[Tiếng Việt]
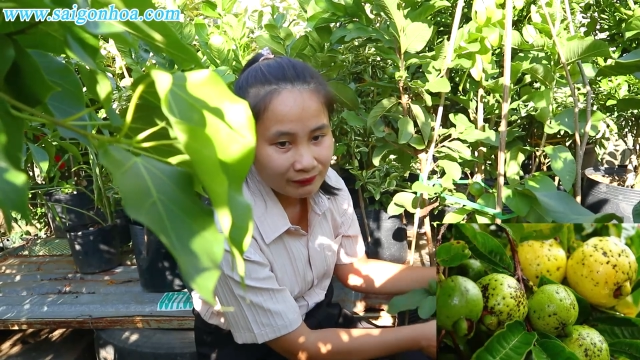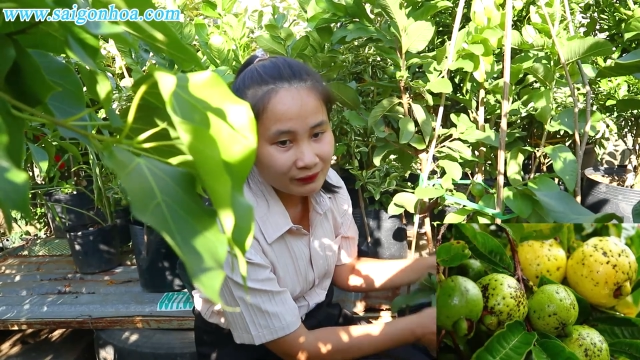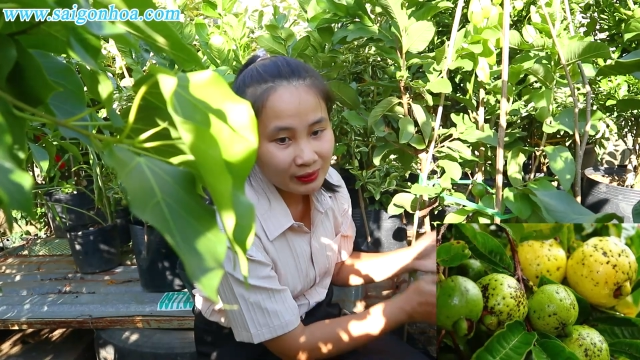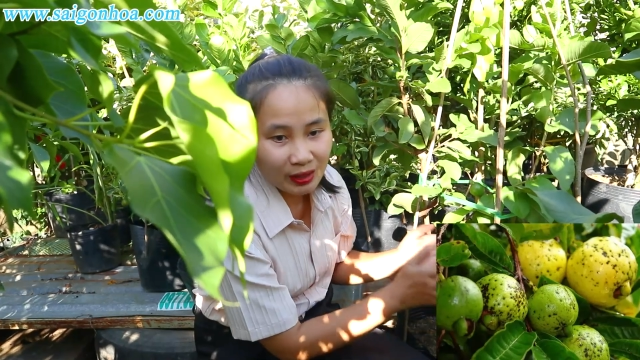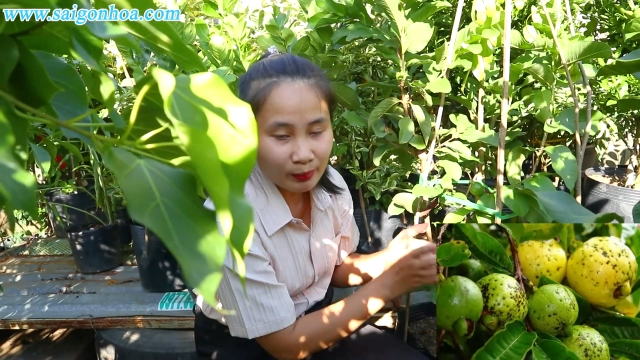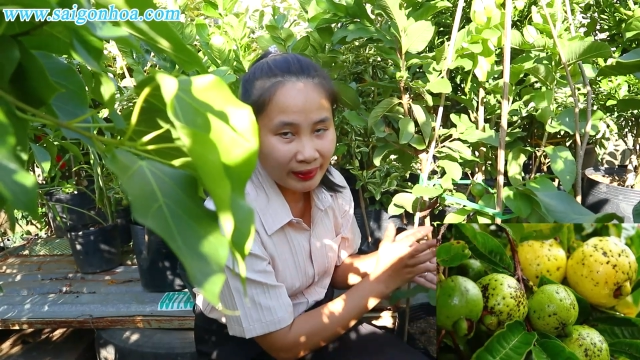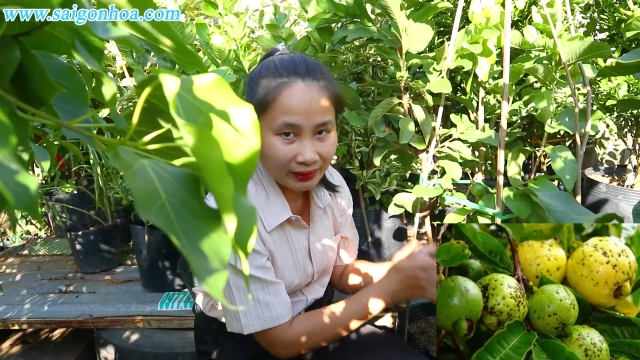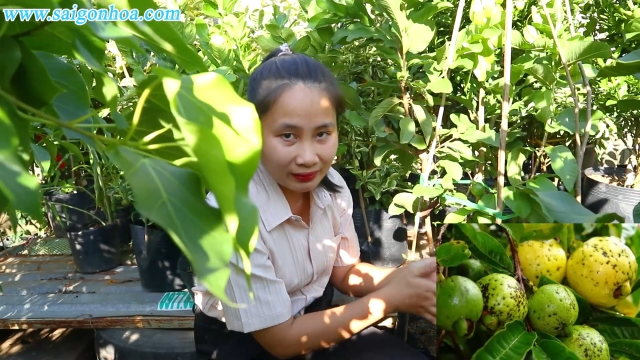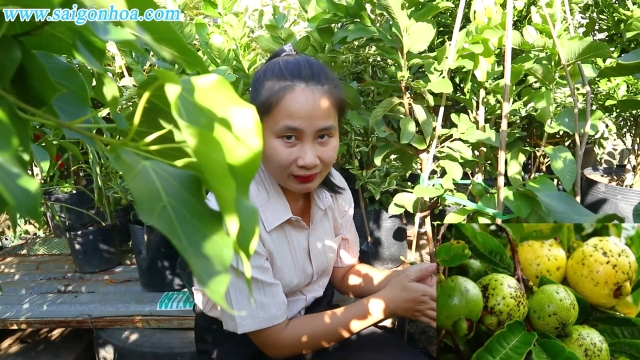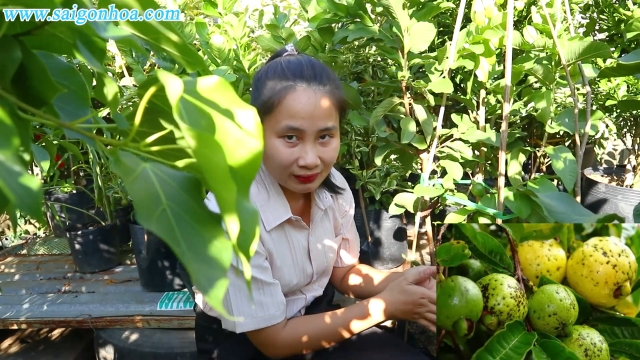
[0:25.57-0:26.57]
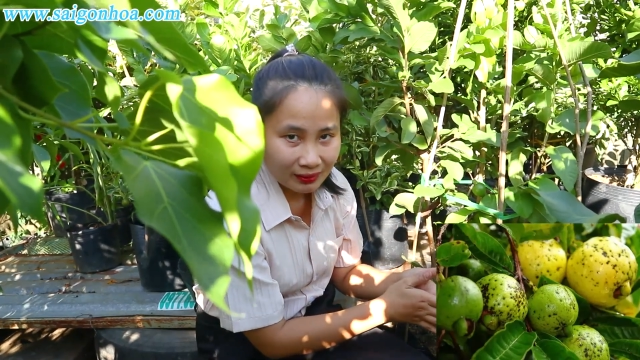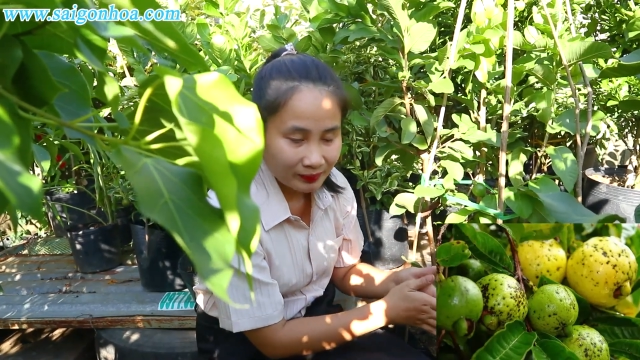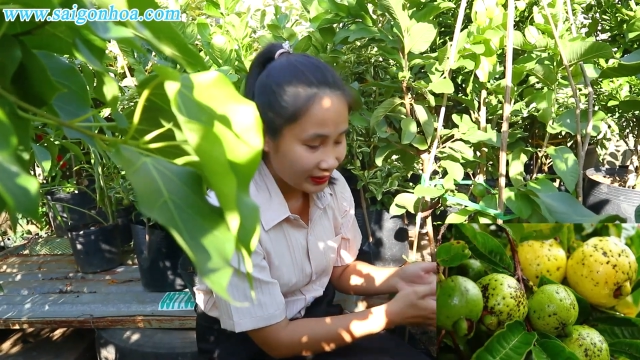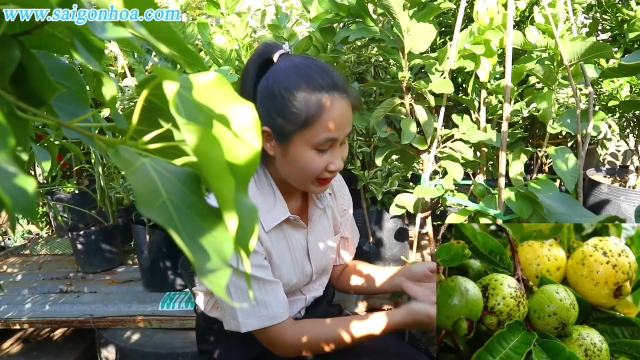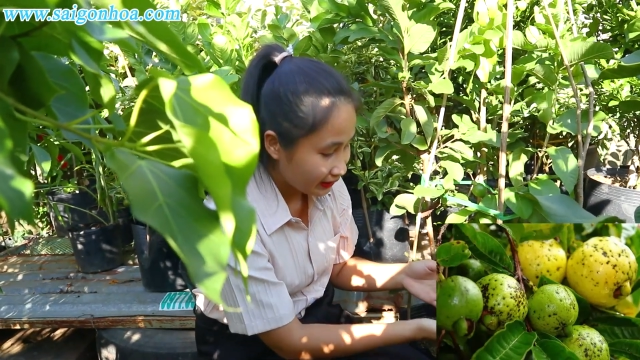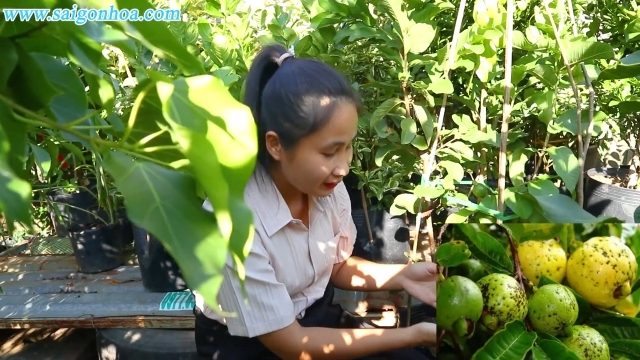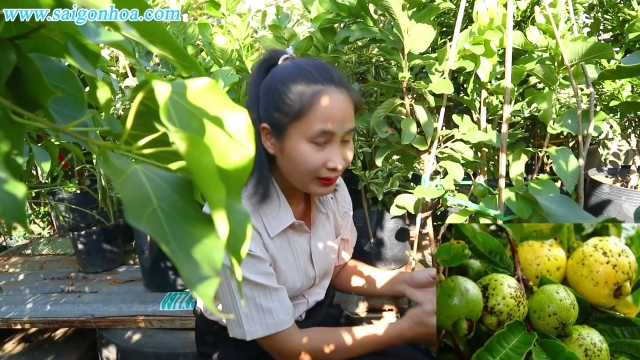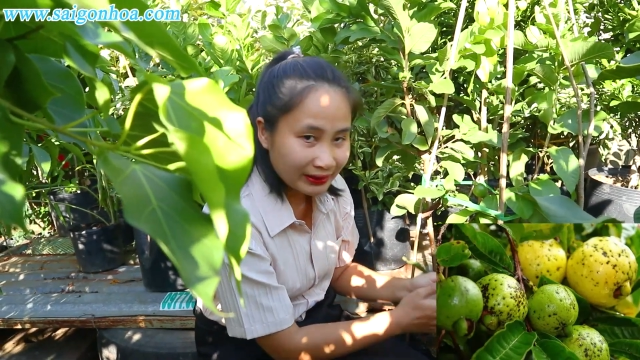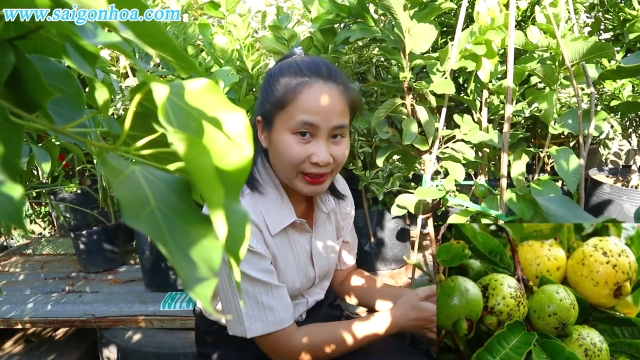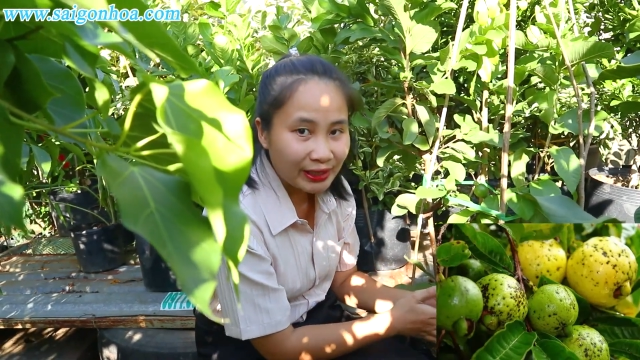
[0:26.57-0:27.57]
vừa không ăn được mà nhìn rất
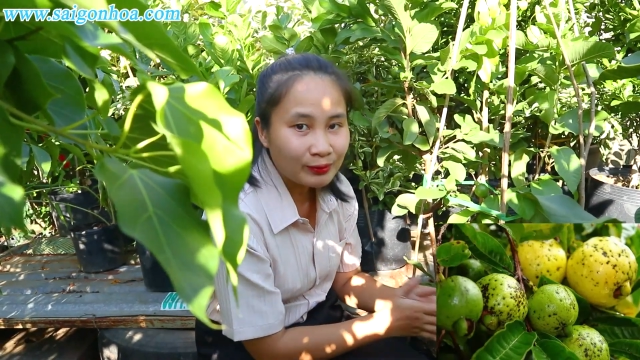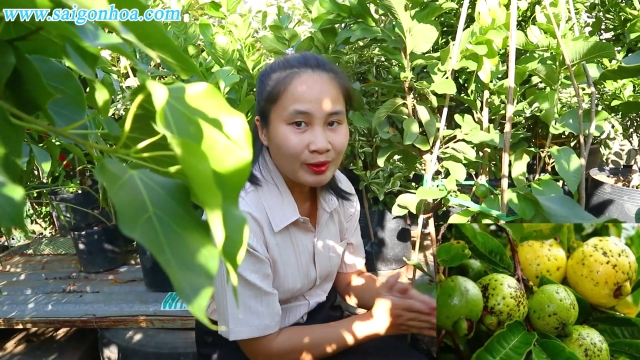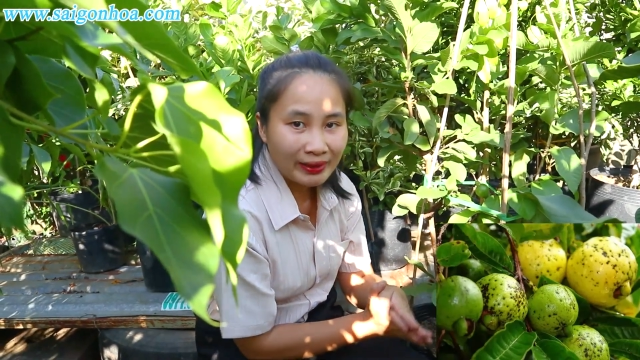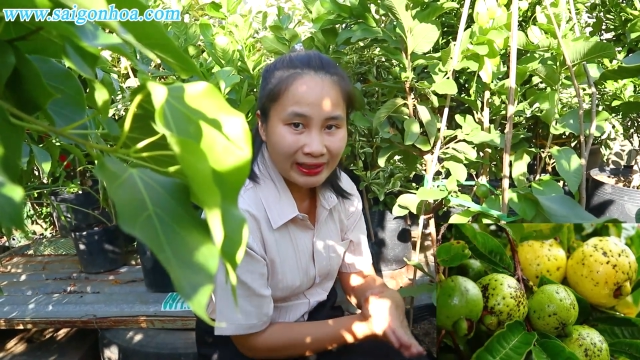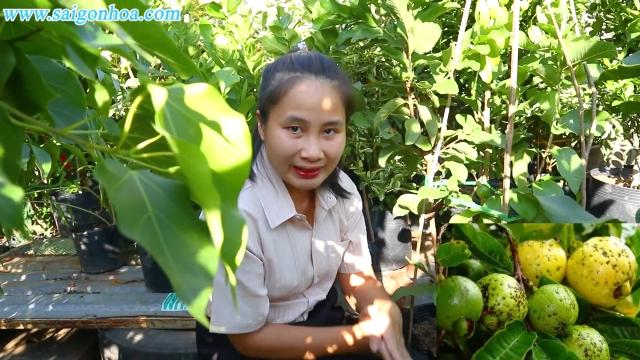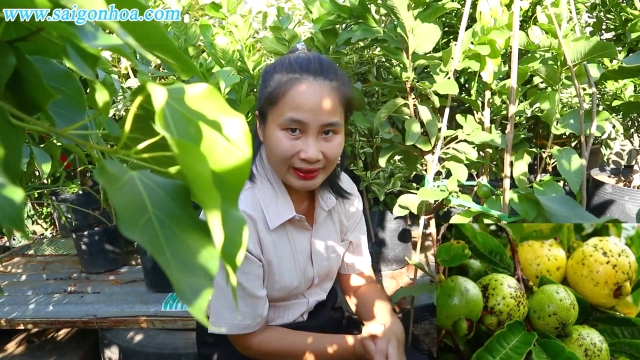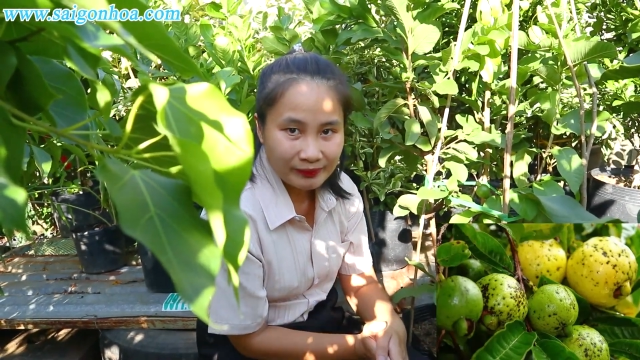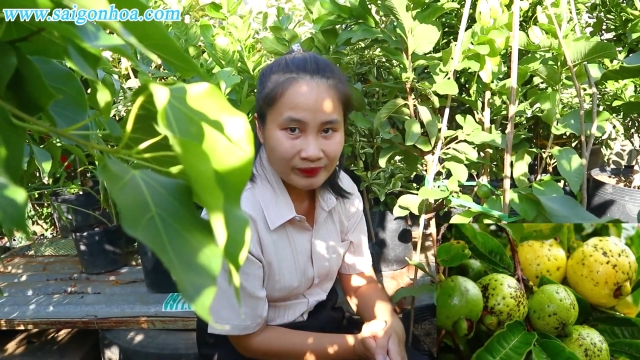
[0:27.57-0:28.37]
là tiếc đúng không các anh chị